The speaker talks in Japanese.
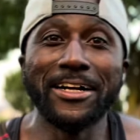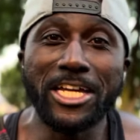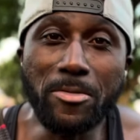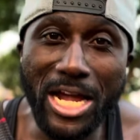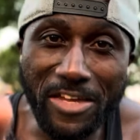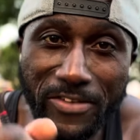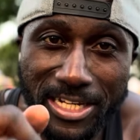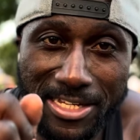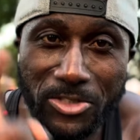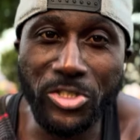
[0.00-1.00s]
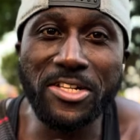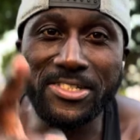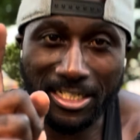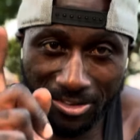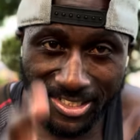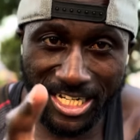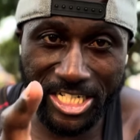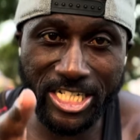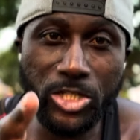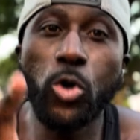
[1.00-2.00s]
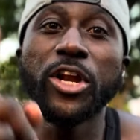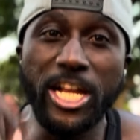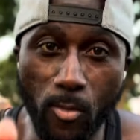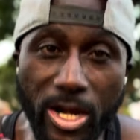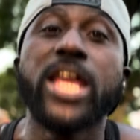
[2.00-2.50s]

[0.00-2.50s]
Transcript: 今エビデンスとして使ってる写真よりにもね、